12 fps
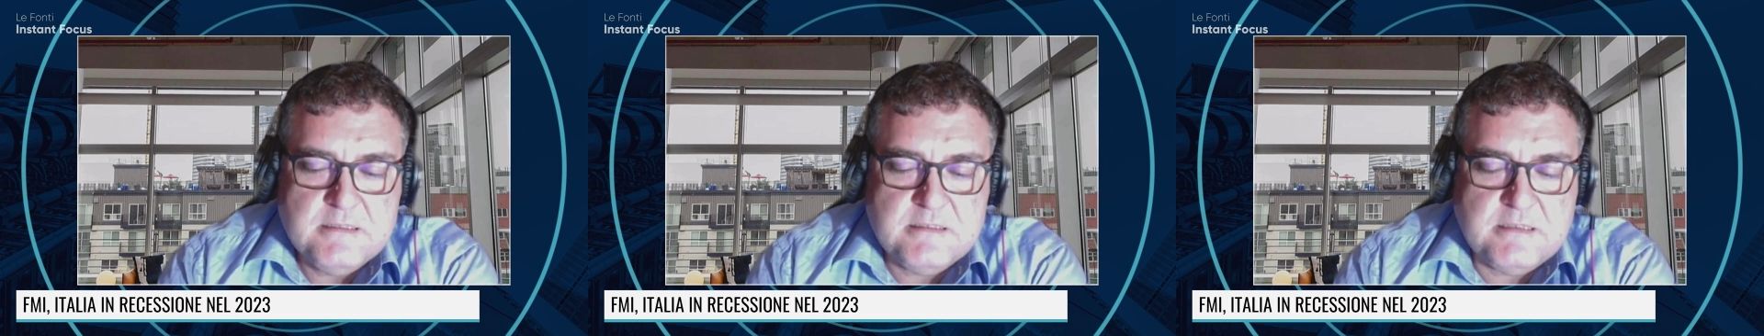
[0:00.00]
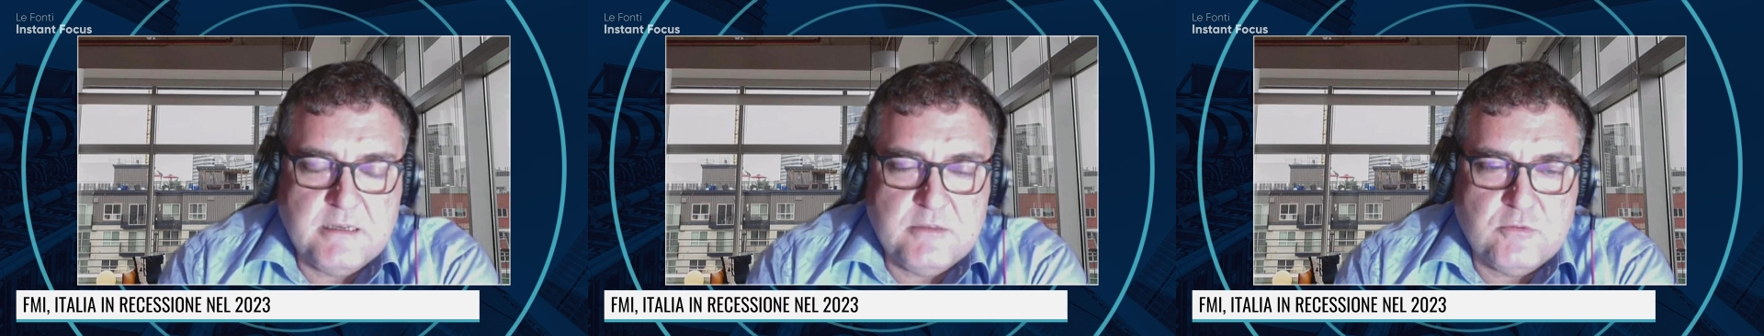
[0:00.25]

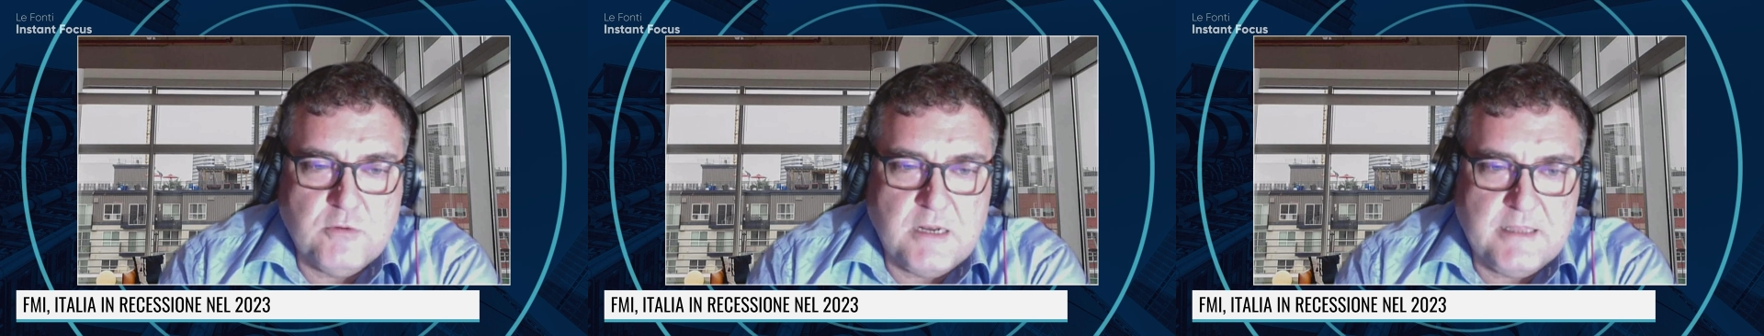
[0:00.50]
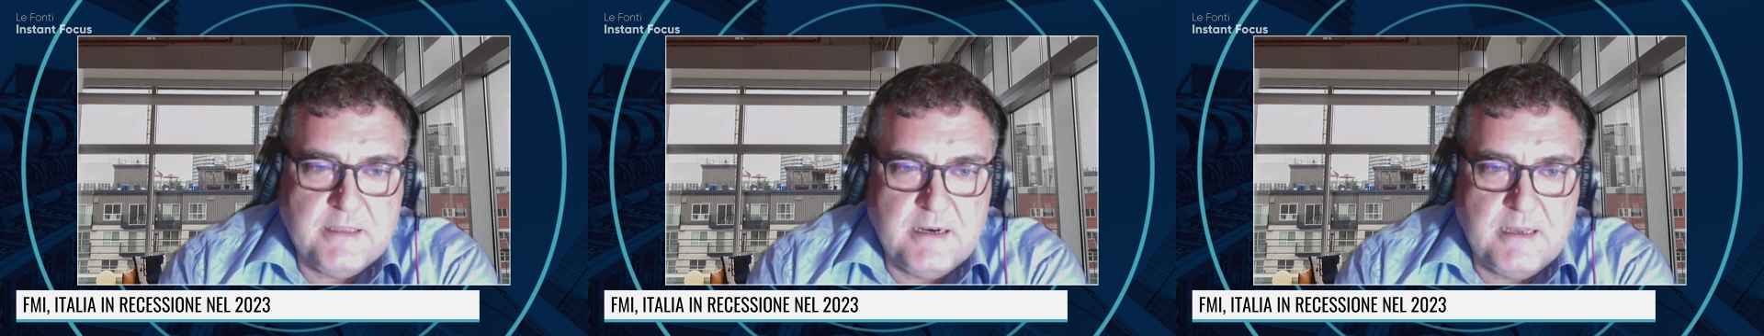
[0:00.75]

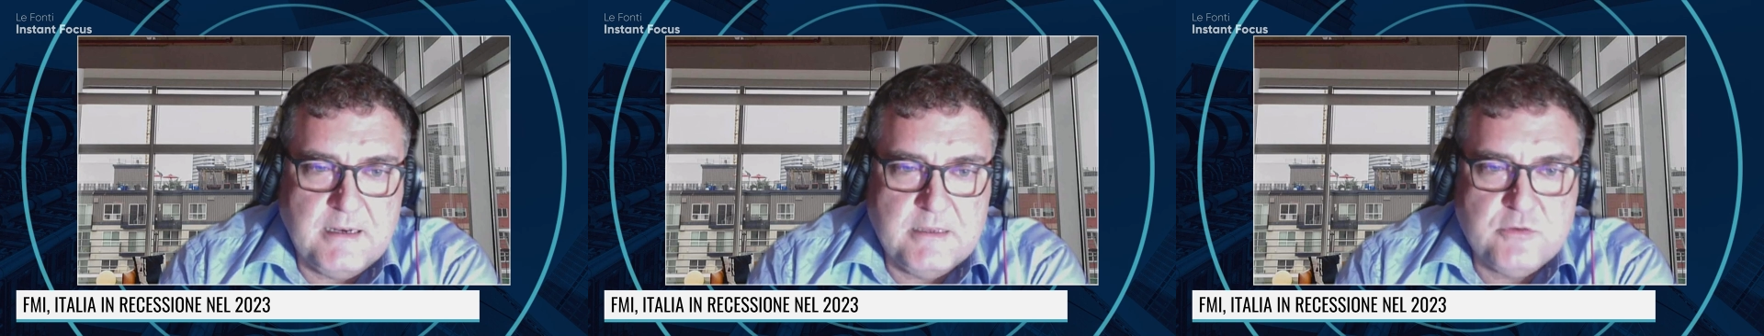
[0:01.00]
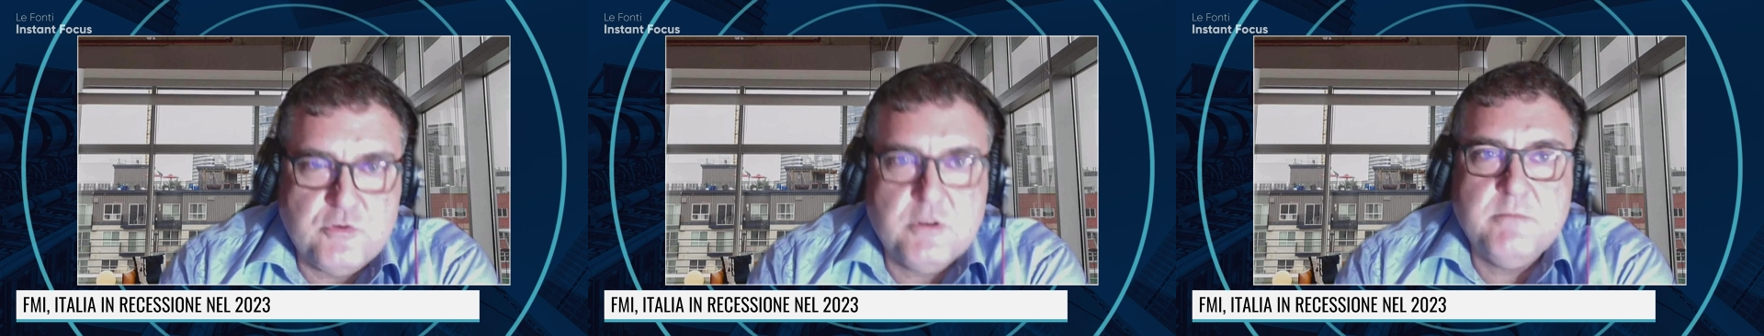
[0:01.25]
scrittura della
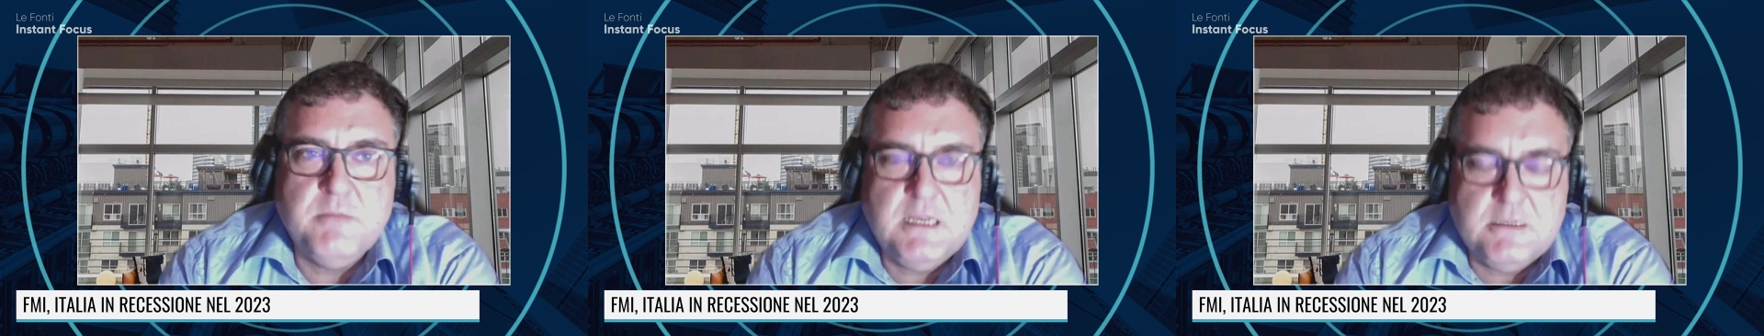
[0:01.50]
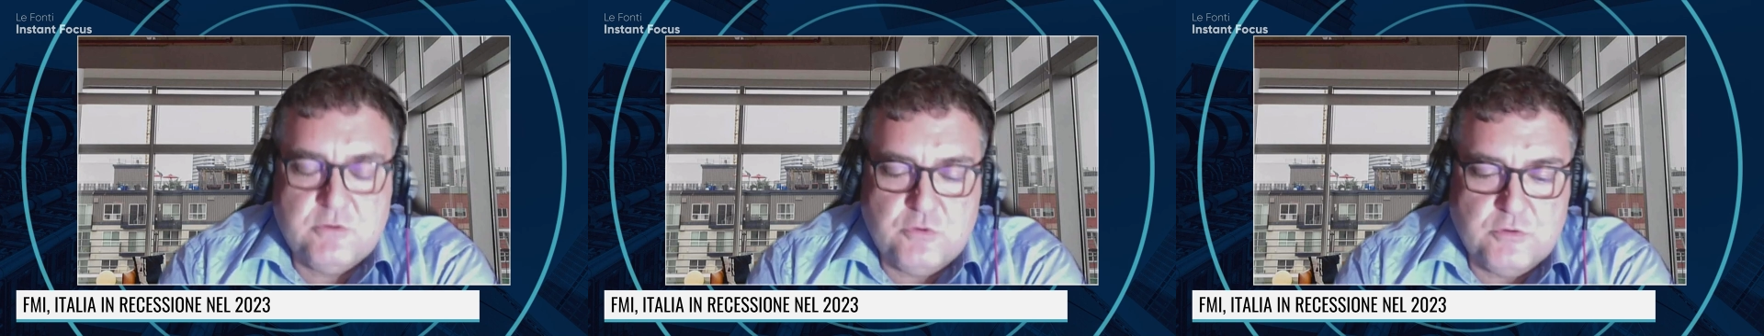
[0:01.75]
legge di
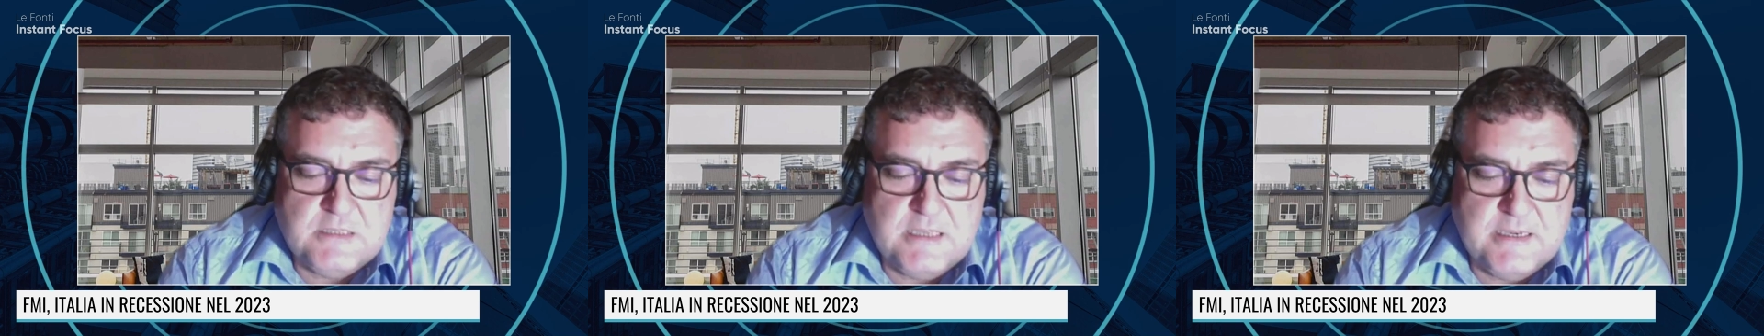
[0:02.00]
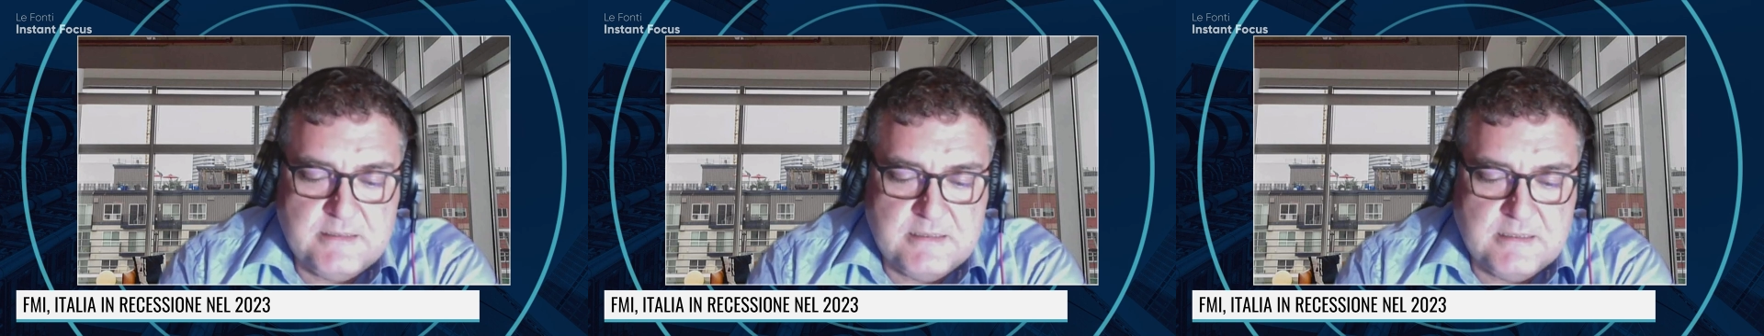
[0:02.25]
bilancio
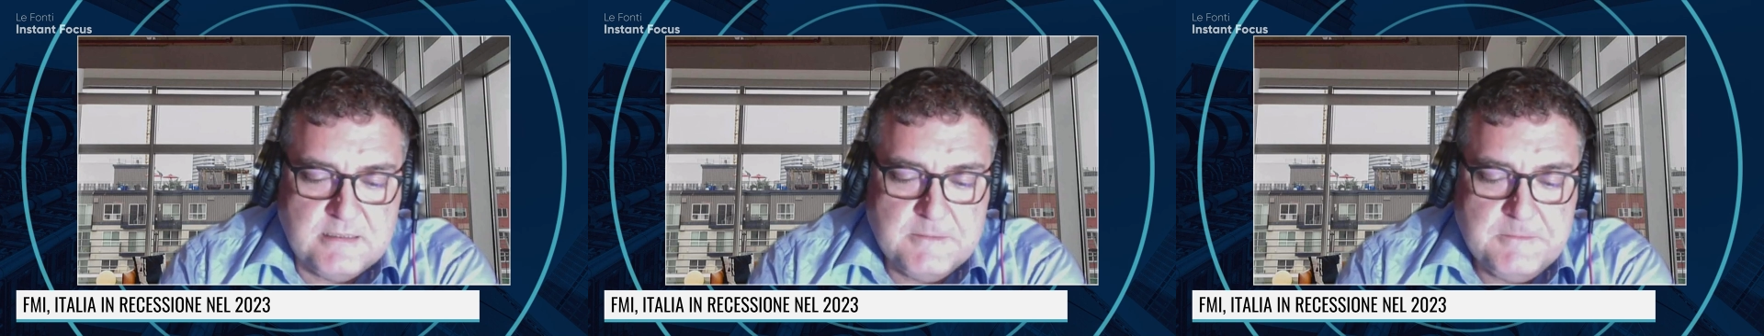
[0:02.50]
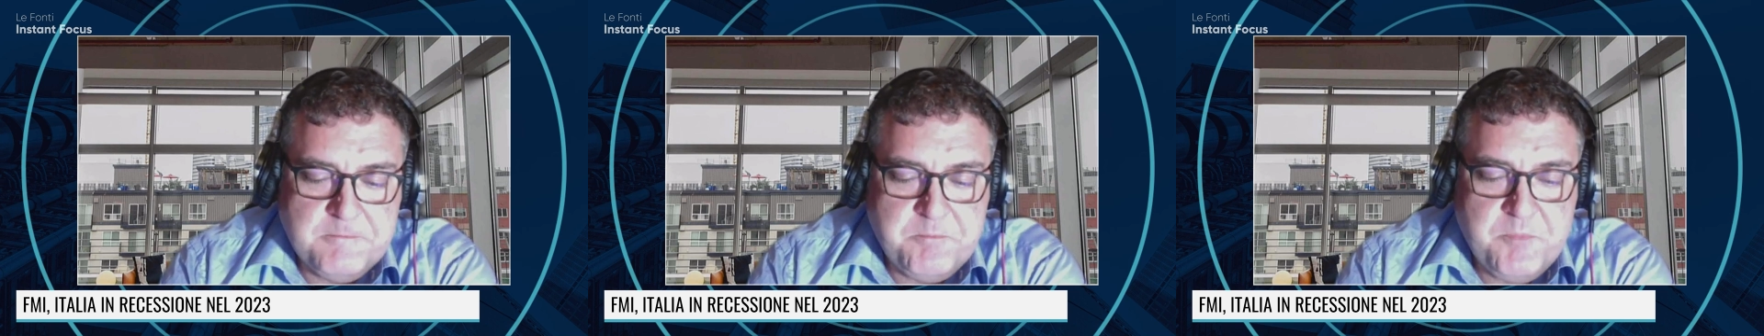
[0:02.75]
stessa. Eh
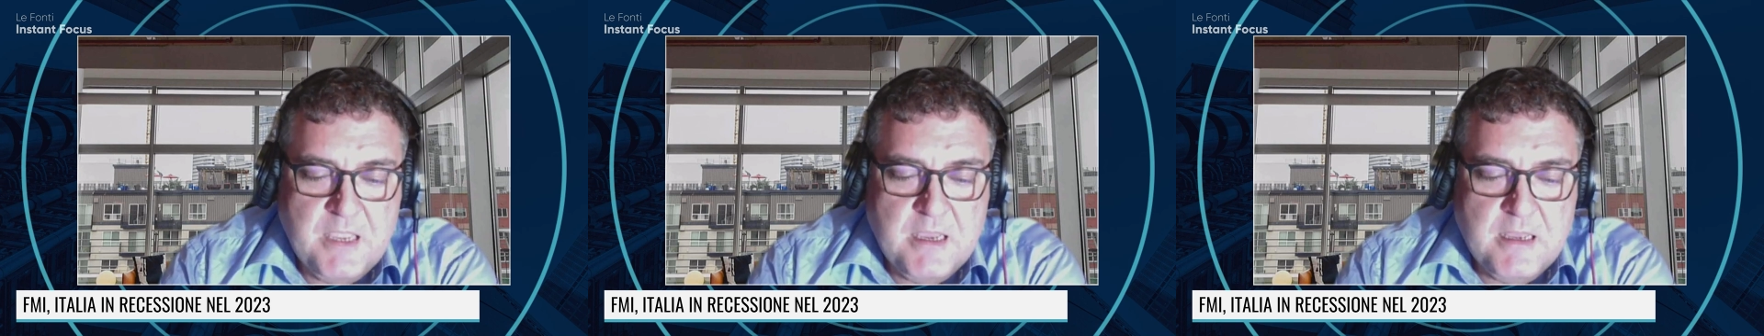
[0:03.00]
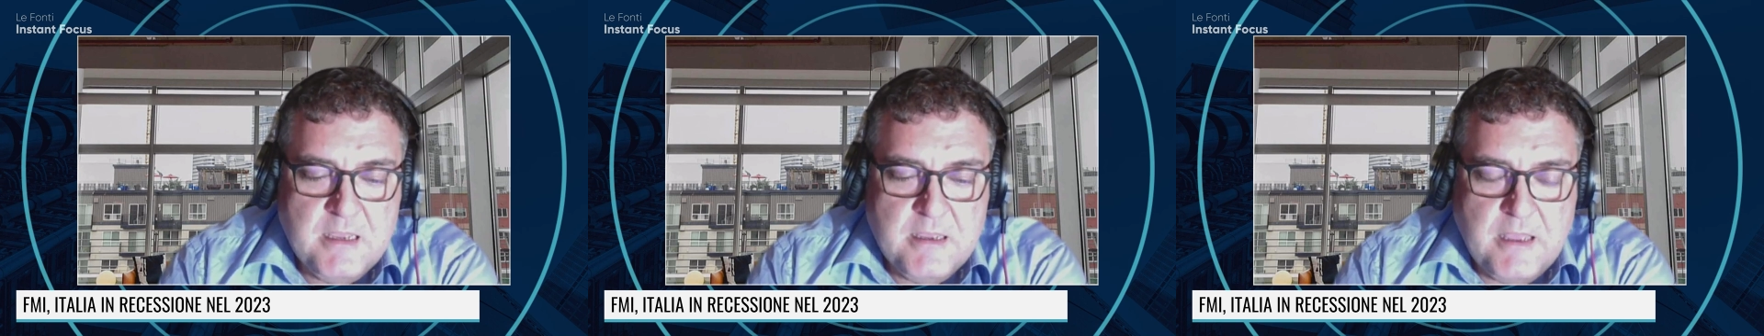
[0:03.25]

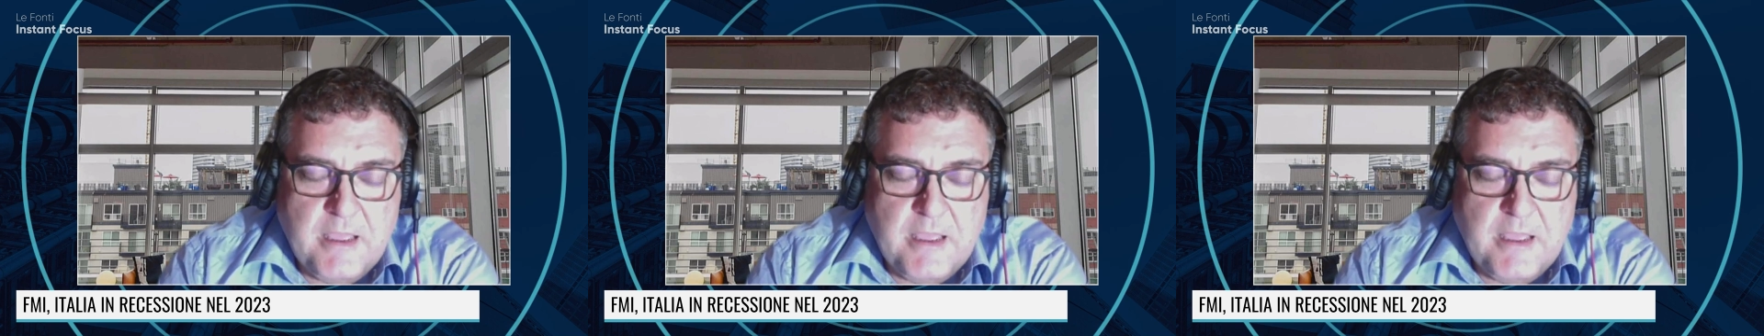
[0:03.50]
certo.